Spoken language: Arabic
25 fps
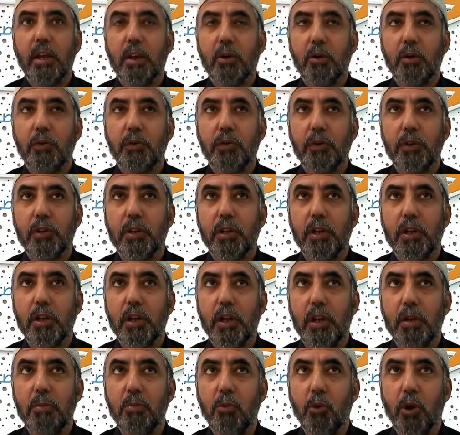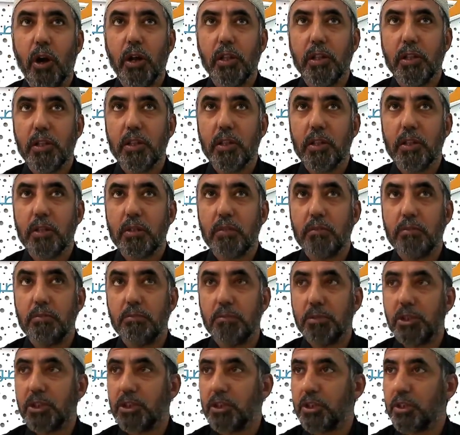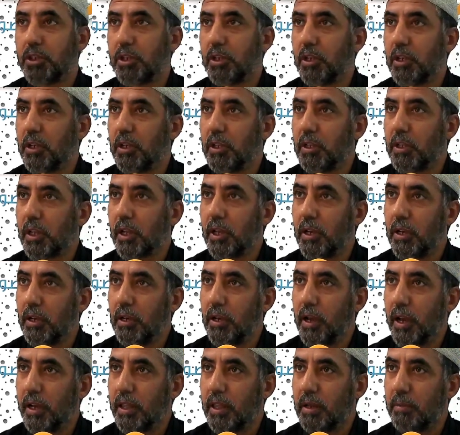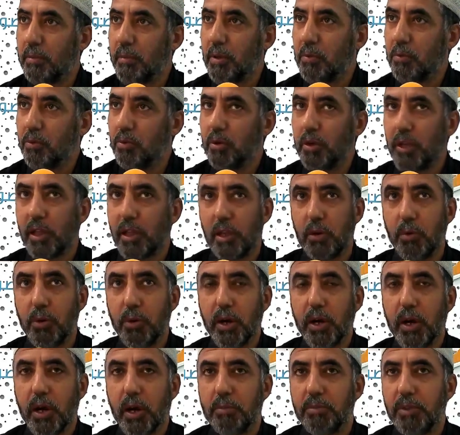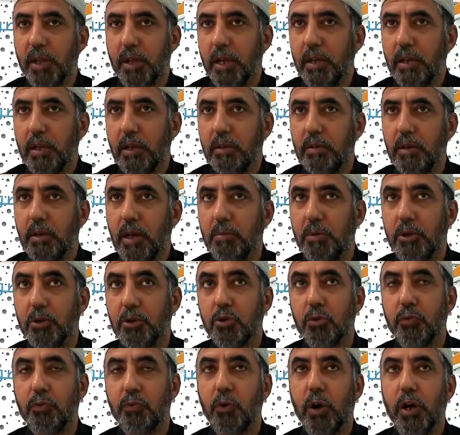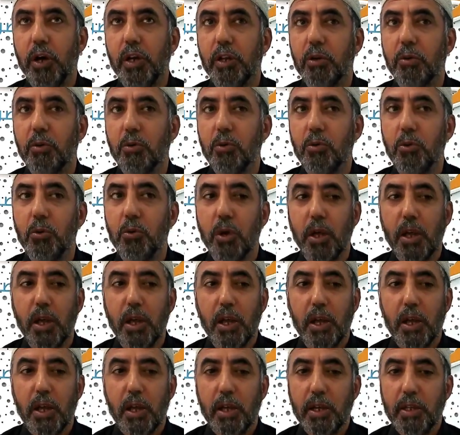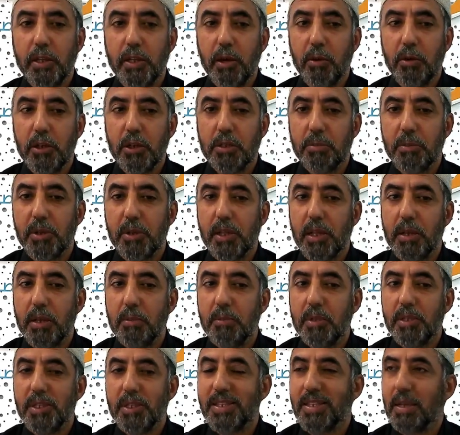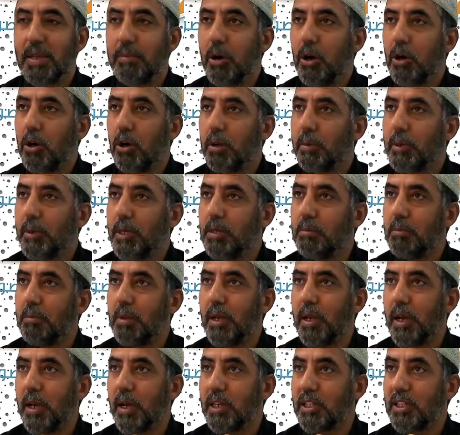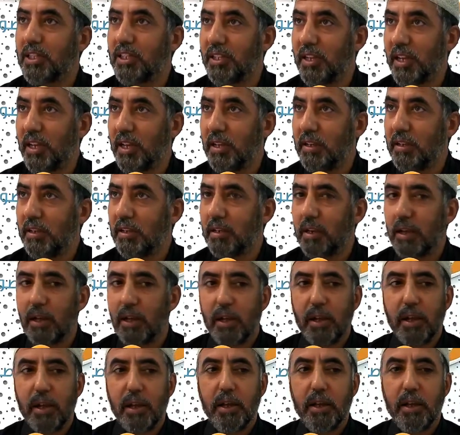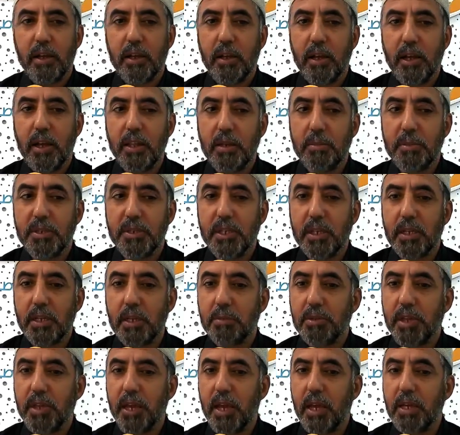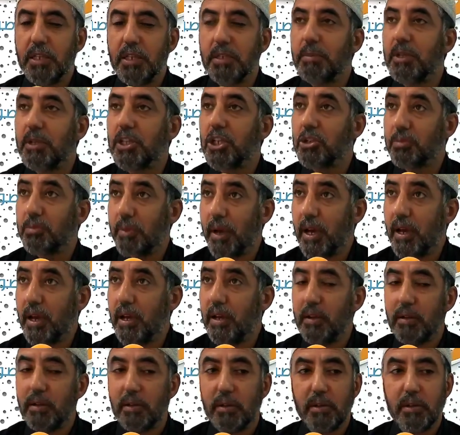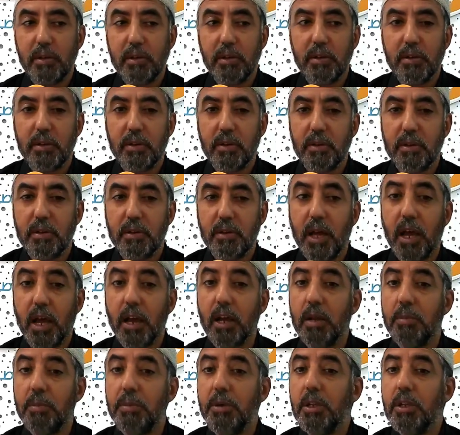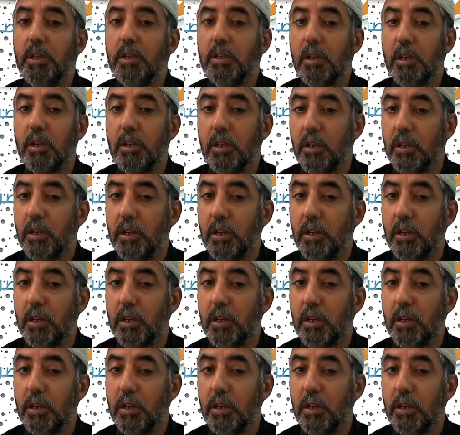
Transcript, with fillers: آه، خفة المواطن باش تقل اكثر ما يمكن هذا الواقع نتاعنا اللي عملنا نشوفوا احنا نقولوا الدوله لازم تلمد 47 مليار دينار آه هذه الميزانيه نتاعها لازم تجمعها الاغلبيه